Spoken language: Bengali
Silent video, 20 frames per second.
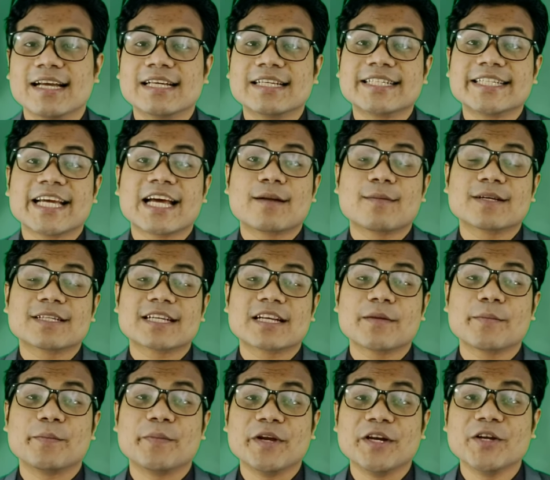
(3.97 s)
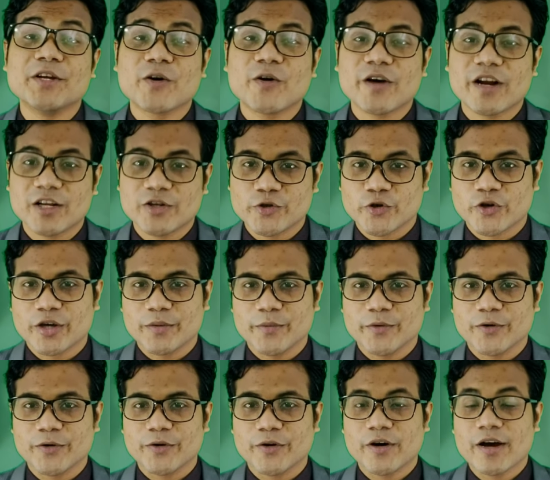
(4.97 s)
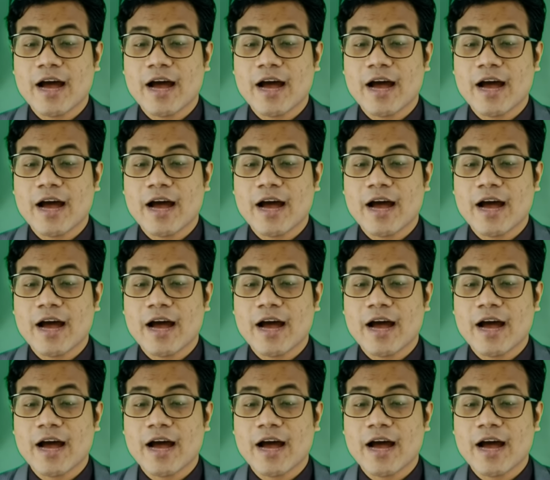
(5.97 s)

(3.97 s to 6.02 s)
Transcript: শেয়ার বাজারে বিনিয়োগ করা ঝুঁকিপূর্ণ